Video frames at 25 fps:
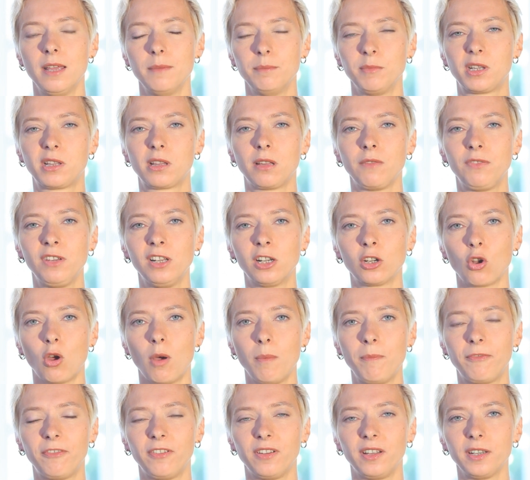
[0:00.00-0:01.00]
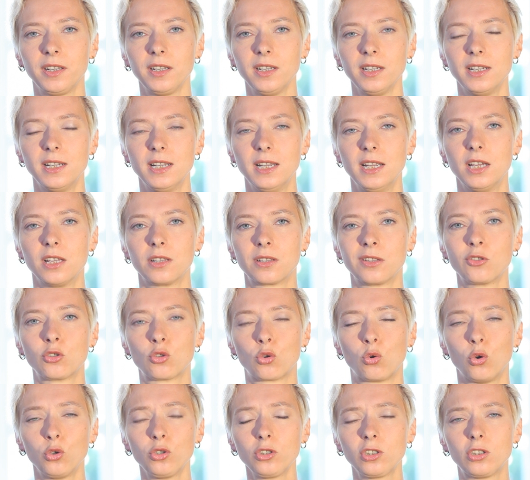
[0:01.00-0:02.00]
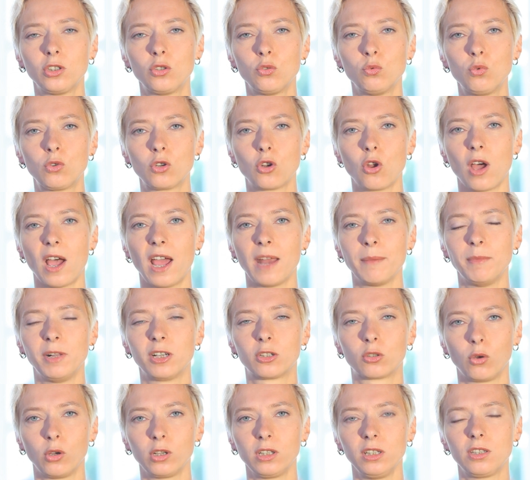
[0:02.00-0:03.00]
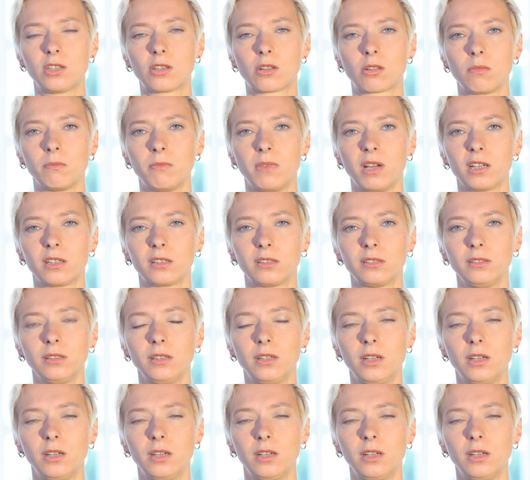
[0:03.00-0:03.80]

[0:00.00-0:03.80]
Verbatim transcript: mit zivilen Opfern sind Grund genug, noch einmal deutlich zu machen,